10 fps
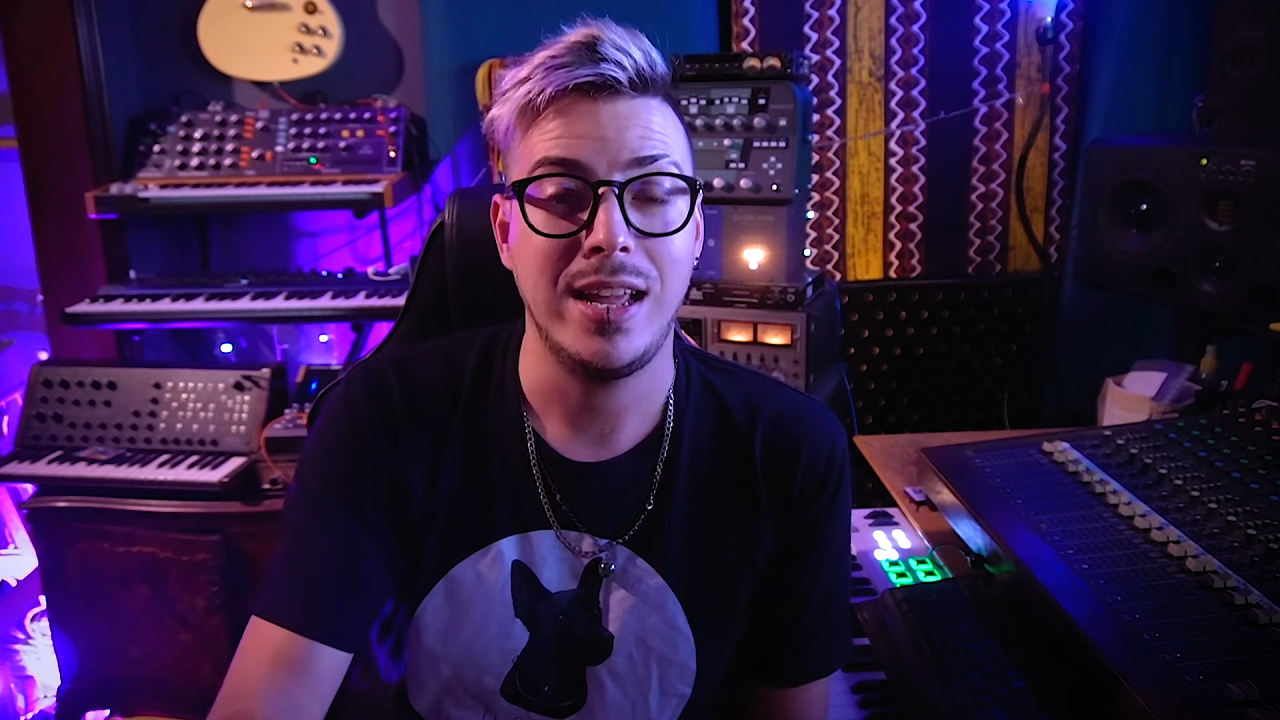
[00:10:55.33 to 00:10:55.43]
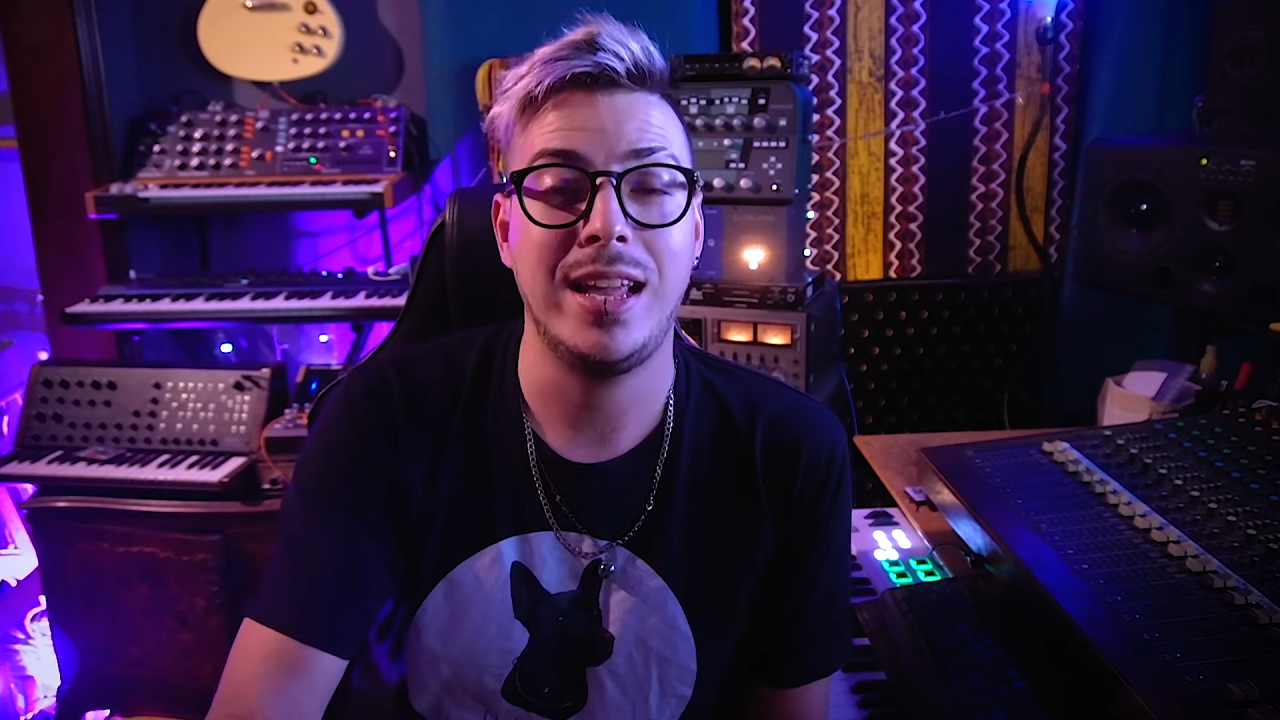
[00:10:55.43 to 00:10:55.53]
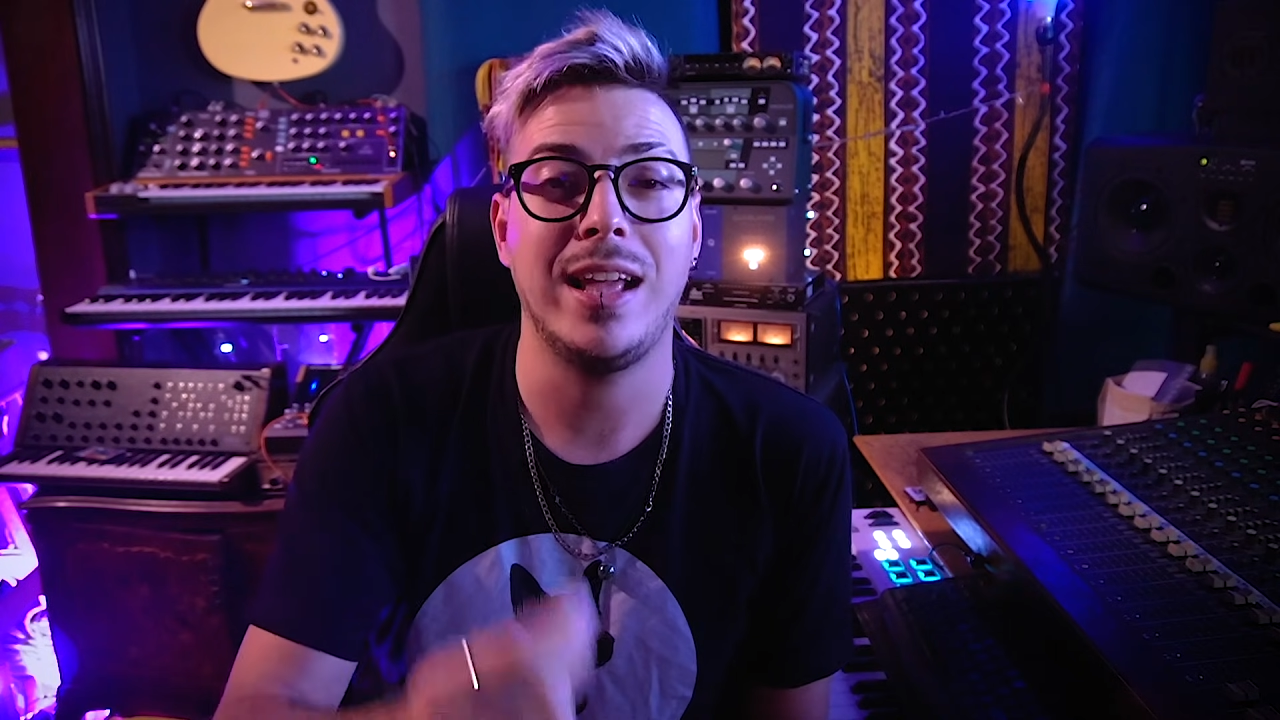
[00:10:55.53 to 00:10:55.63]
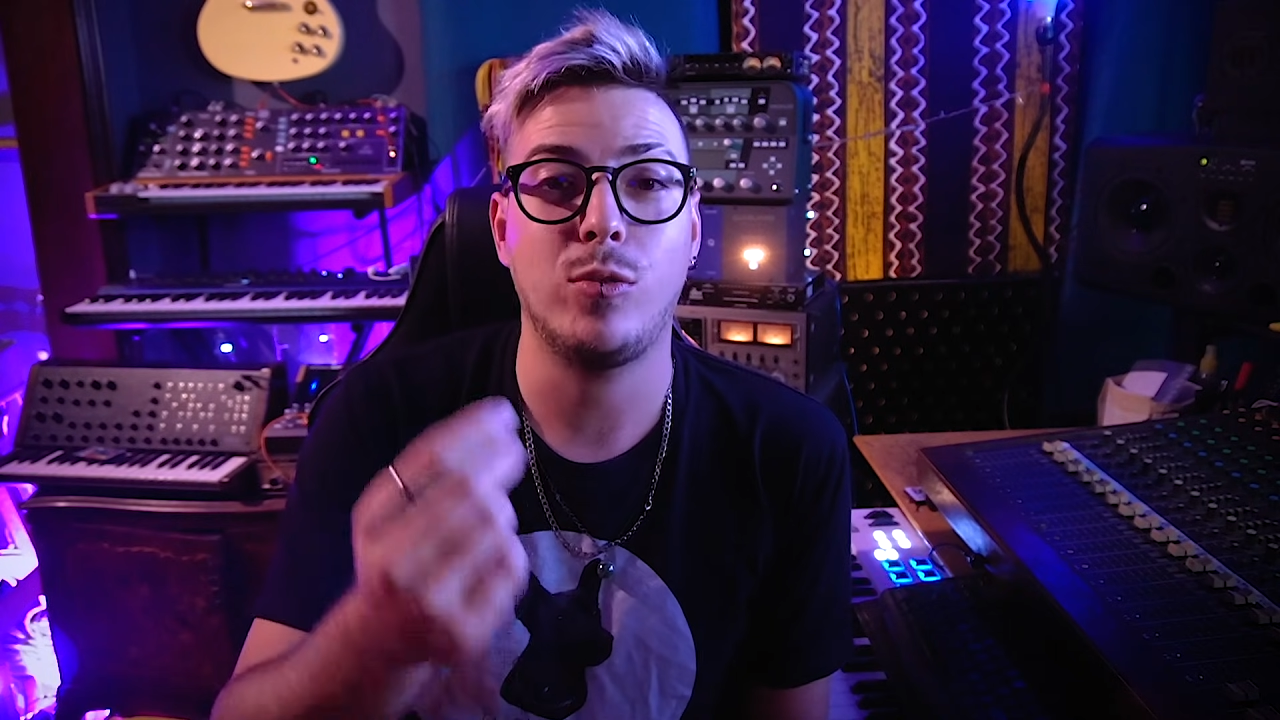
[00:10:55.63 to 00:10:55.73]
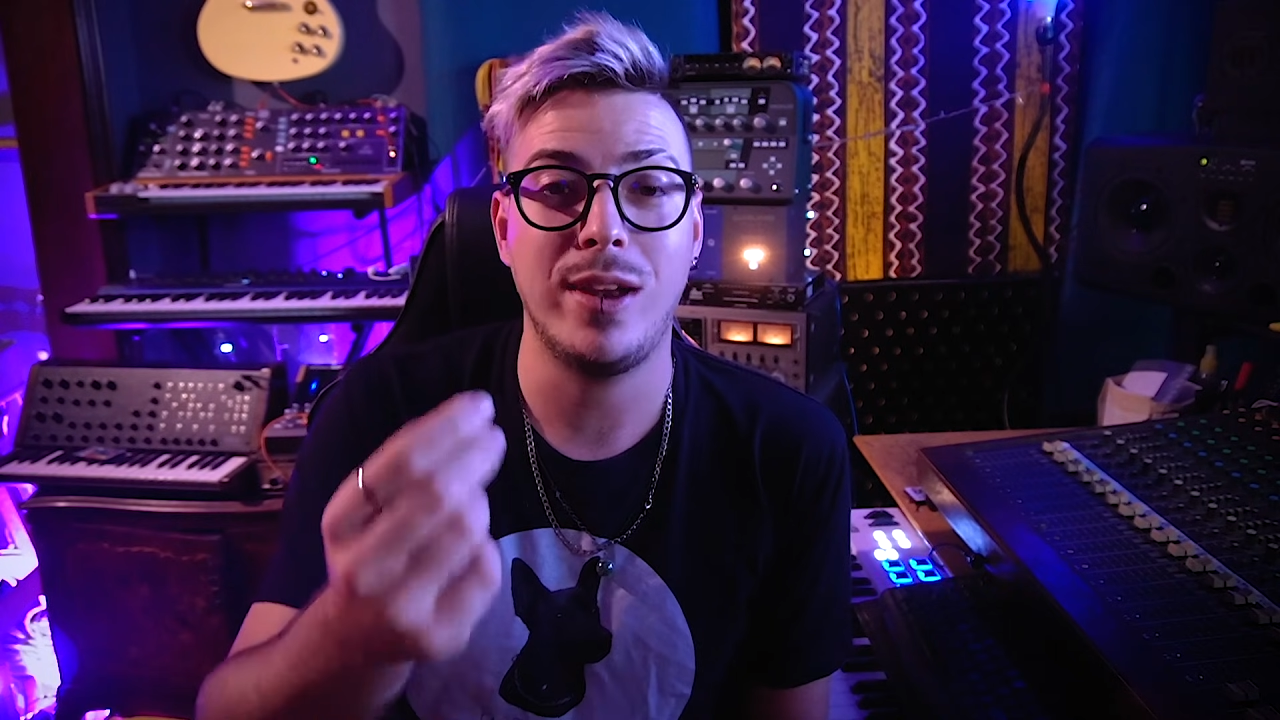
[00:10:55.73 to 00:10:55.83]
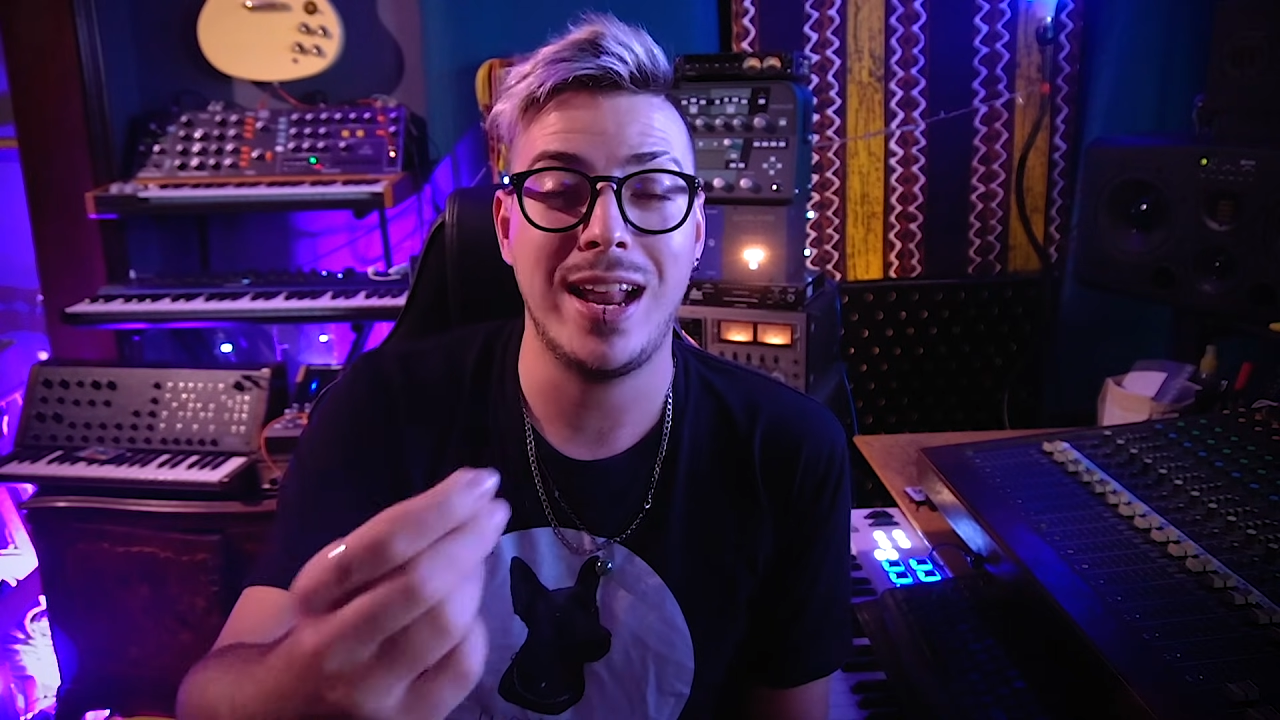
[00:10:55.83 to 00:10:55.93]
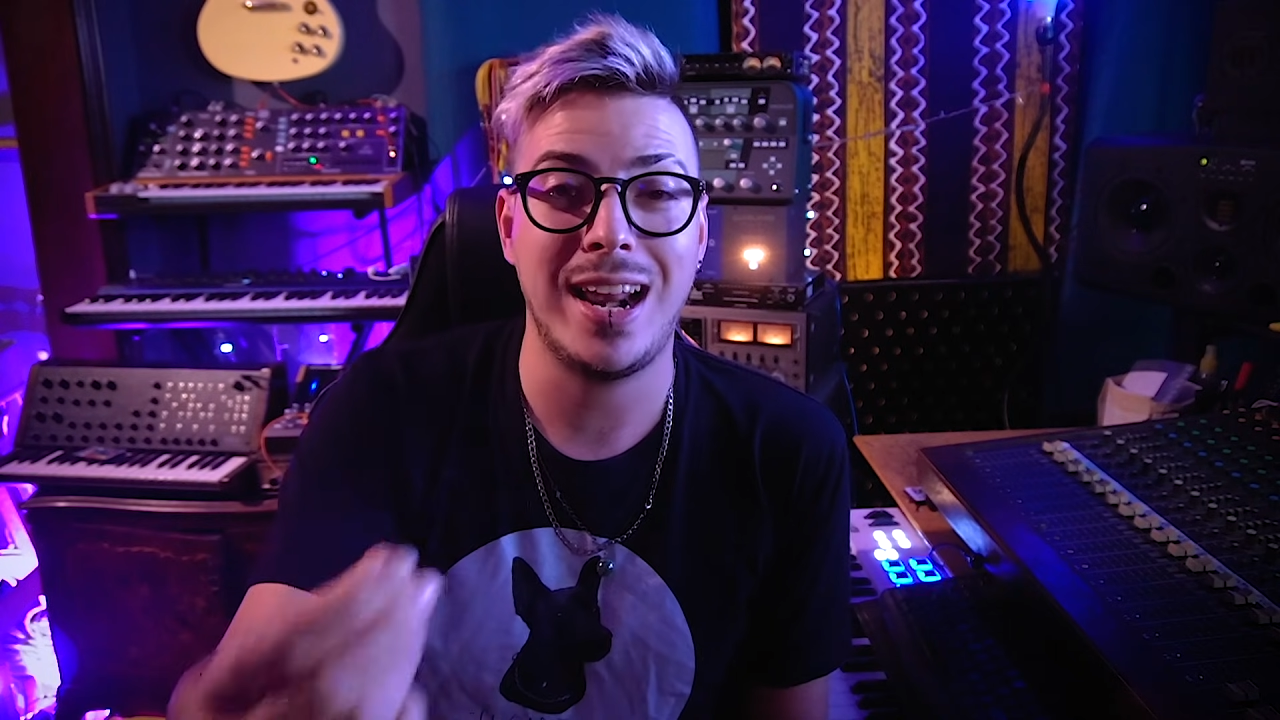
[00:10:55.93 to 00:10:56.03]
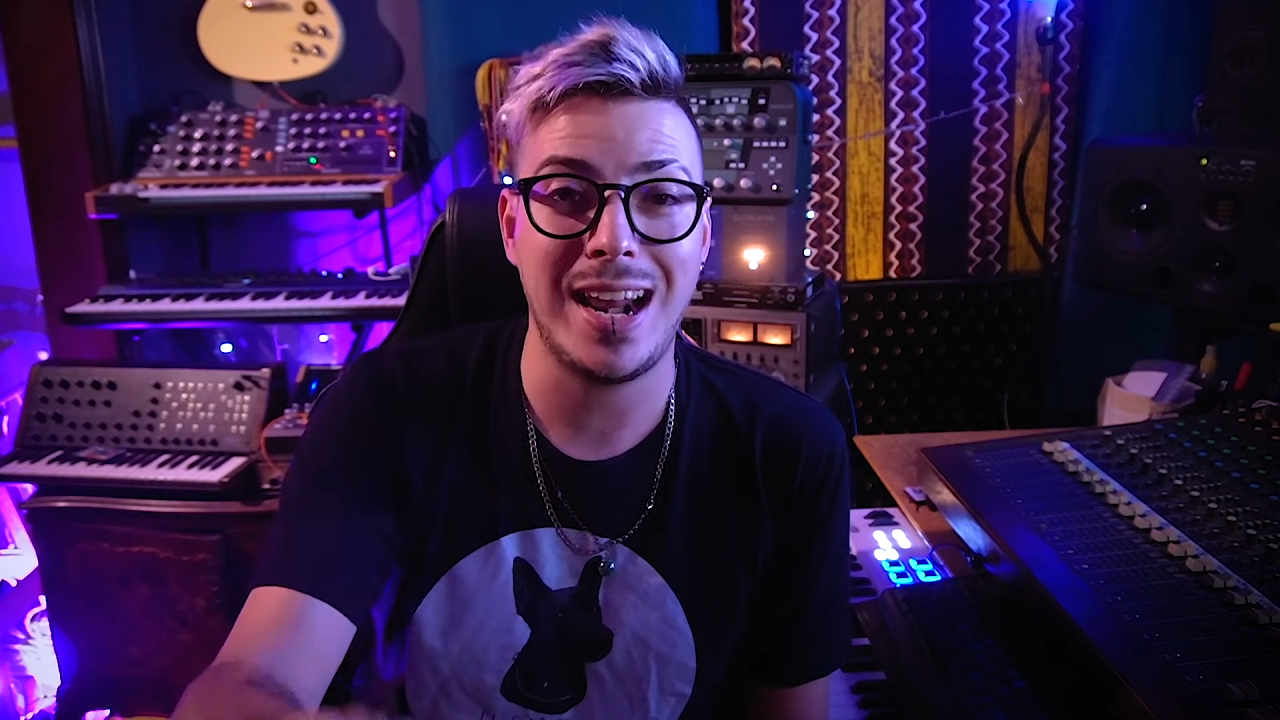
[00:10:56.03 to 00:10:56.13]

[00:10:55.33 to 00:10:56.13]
y que suenen